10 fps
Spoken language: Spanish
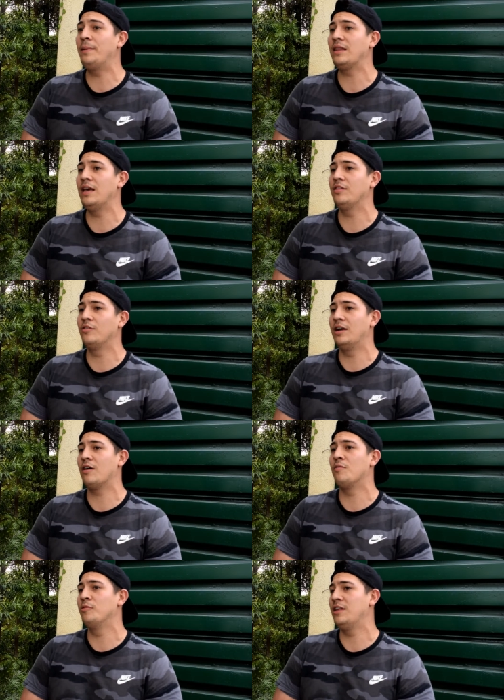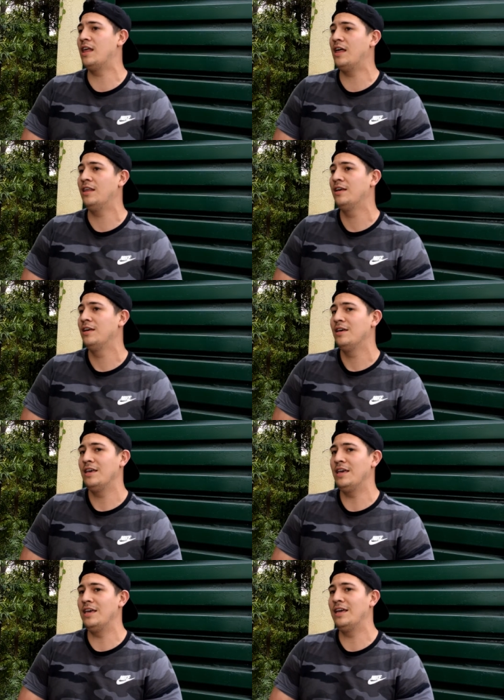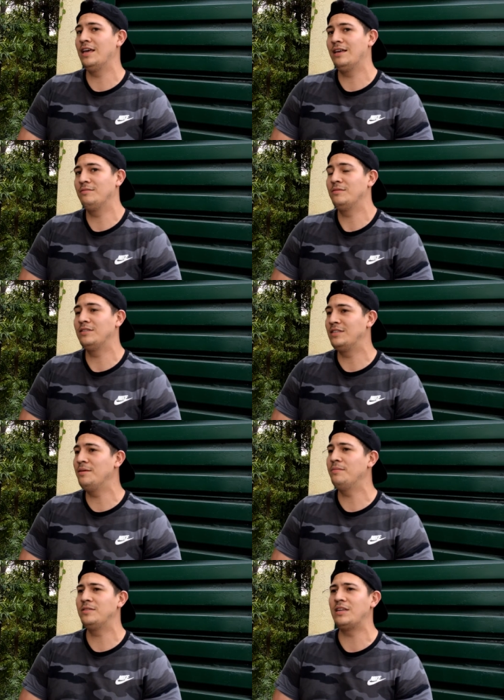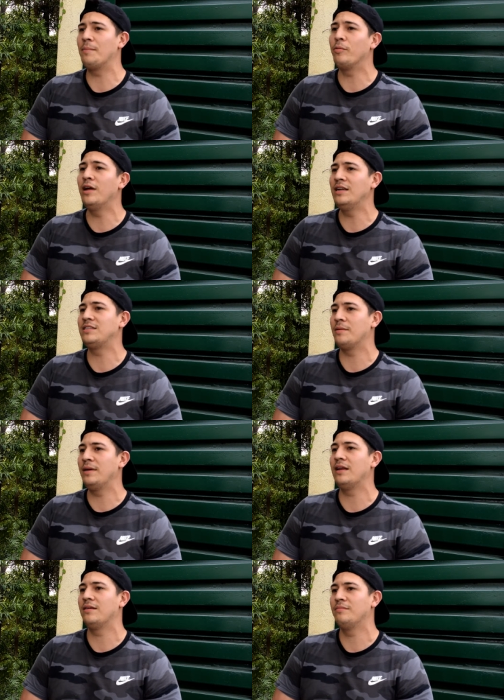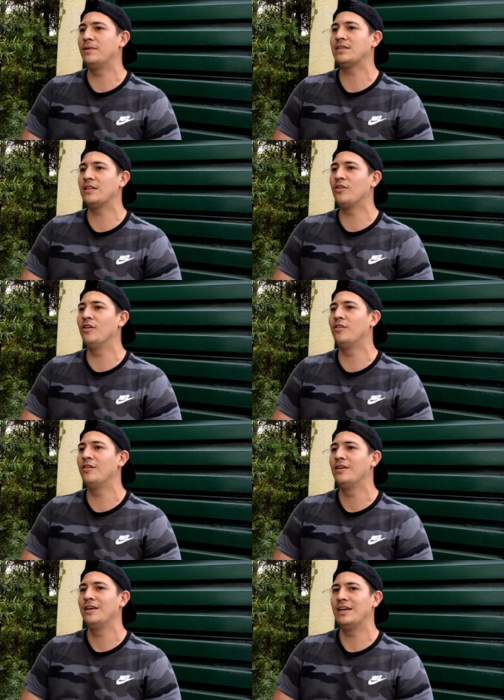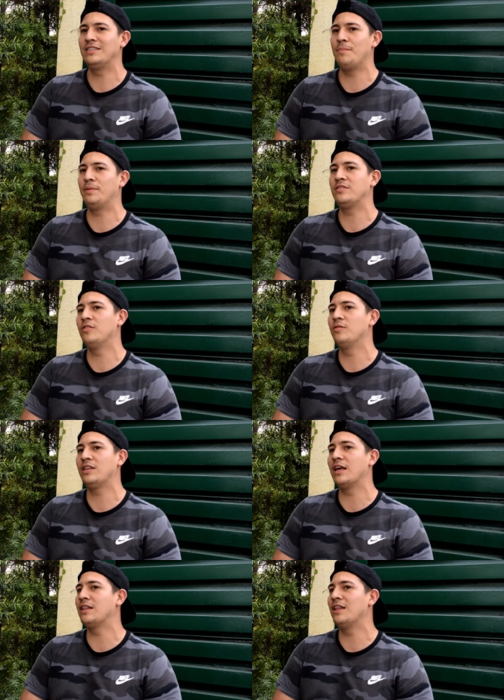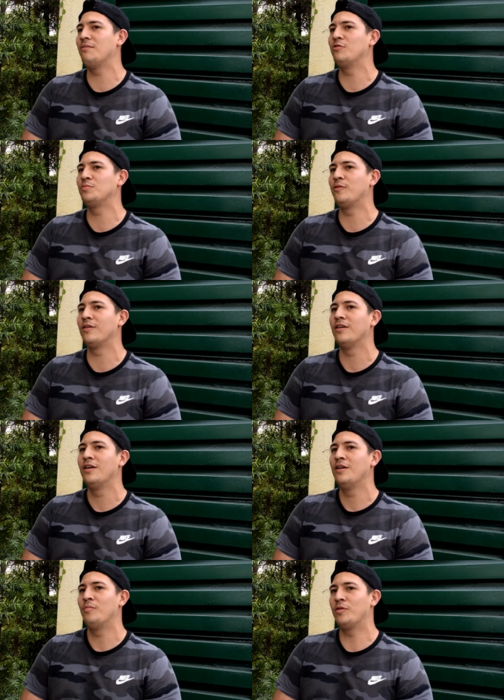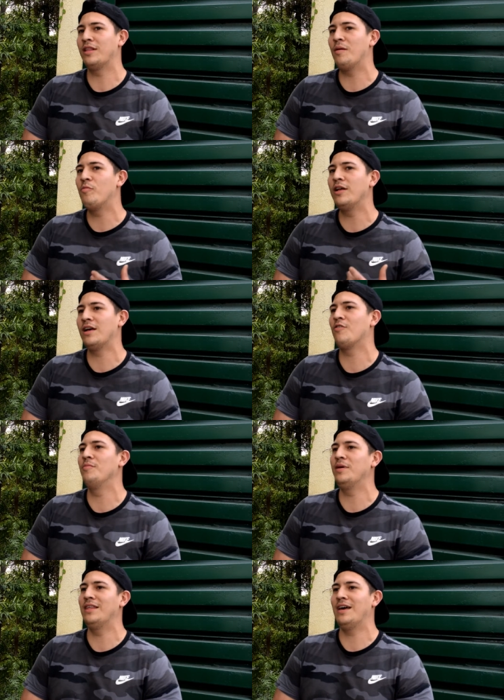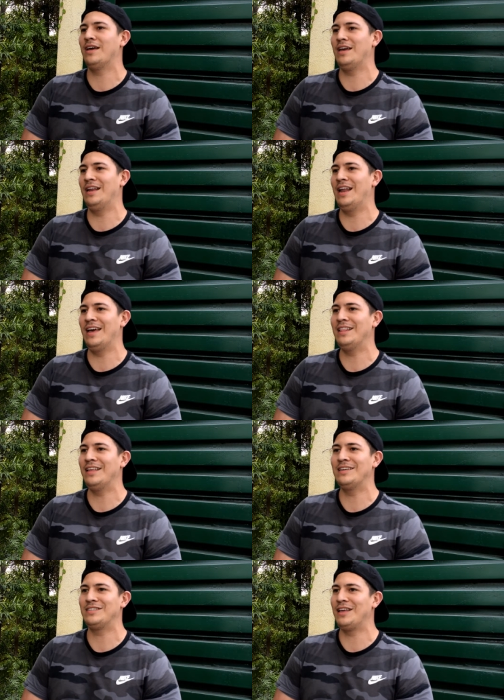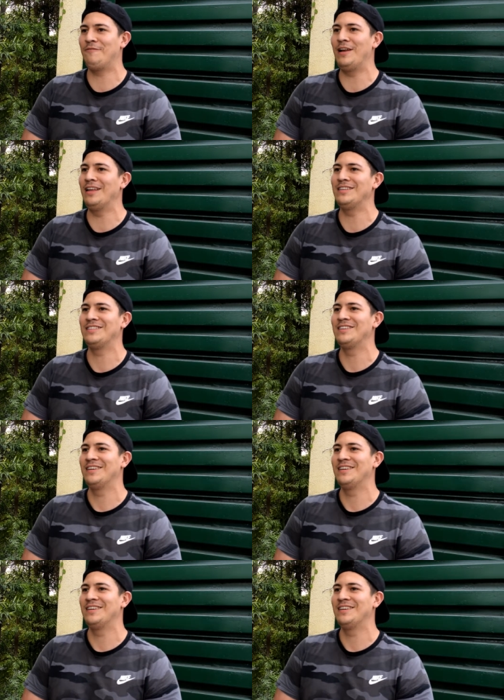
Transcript: perdiendo en la comunidad y sí, ser, poderles servir. Más que todo, esa pasión que tenemos por dar buena comida, que la gente esté feliz,